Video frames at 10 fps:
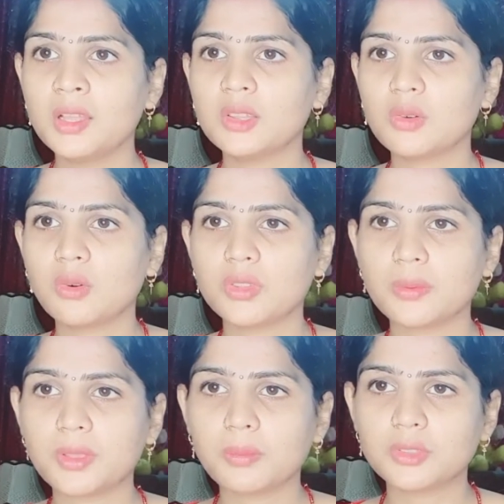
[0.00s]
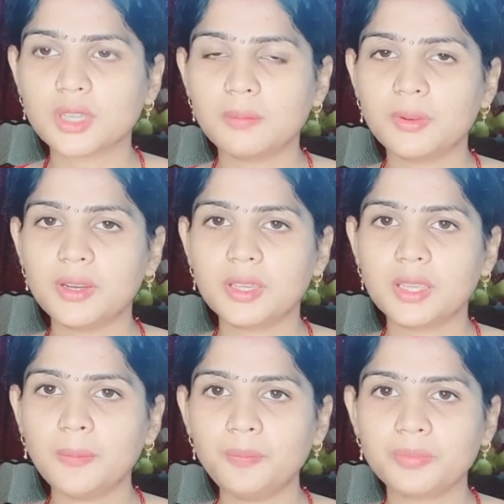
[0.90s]
तो वो सब सब कुछ कंप्लीट
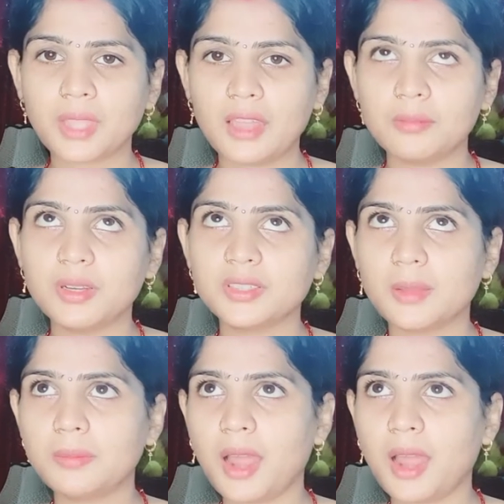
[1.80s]
किए एंड फिर जब